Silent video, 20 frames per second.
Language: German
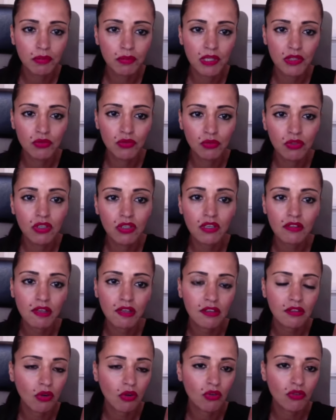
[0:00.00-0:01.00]
Person. Das
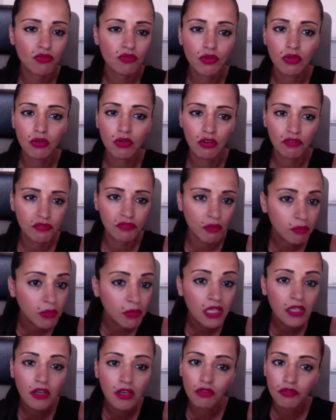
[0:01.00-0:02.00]
hat Auswirkungen auf
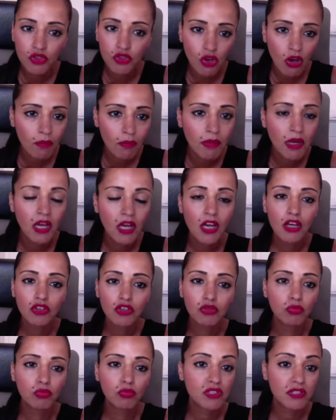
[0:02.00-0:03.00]
Familie, auf Job.
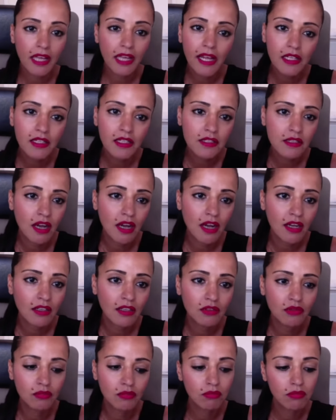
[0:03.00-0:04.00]
Du musst Geld zahlen
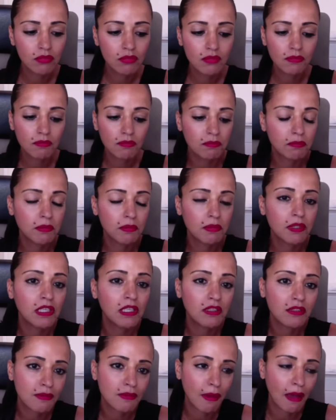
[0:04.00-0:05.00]
und
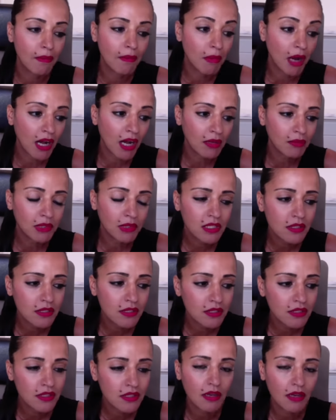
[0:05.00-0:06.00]
nee, zweimal
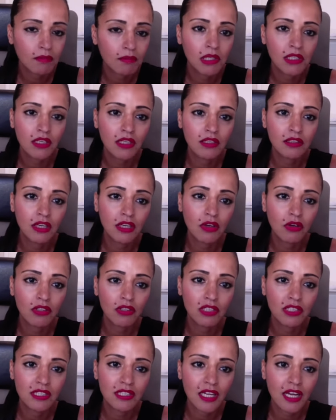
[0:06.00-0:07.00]
mindestens haben mir dann die
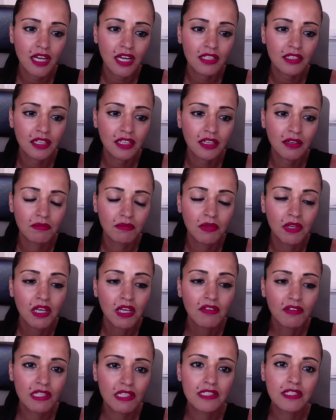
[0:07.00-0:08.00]
Leute gesagt, ähm,
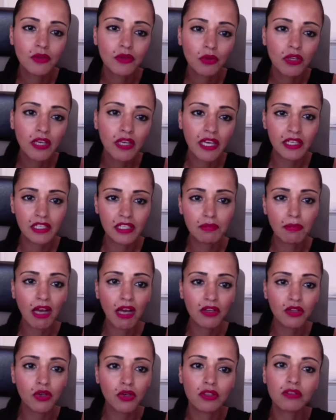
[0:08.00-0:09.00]
wenn sie es rückgängig
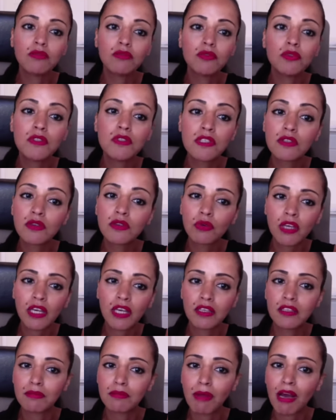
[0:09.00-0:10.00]
machen könnten, würden sie es
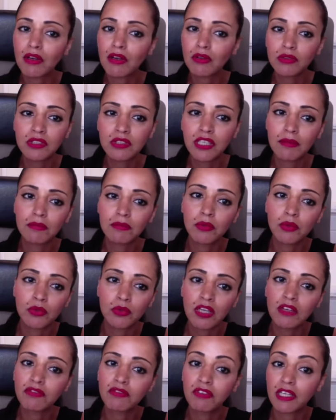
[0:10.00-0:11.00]
rückgängig machen und die haben
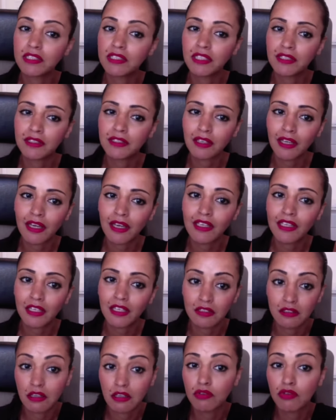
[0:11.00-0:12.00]
unreflektiert mhm.
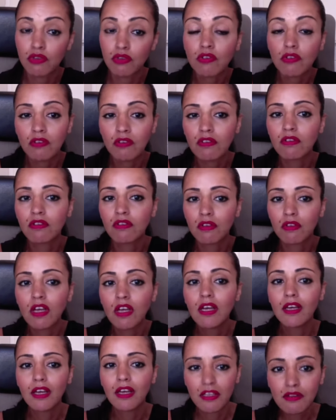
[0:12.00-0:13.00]
reagiert. Also es, mhm.
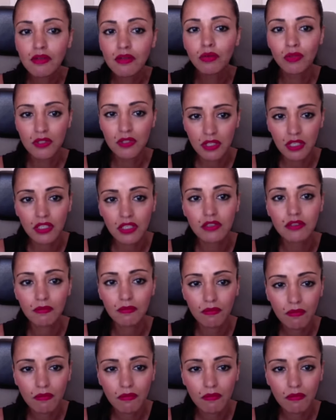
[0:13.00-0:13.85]
es lohnt sich.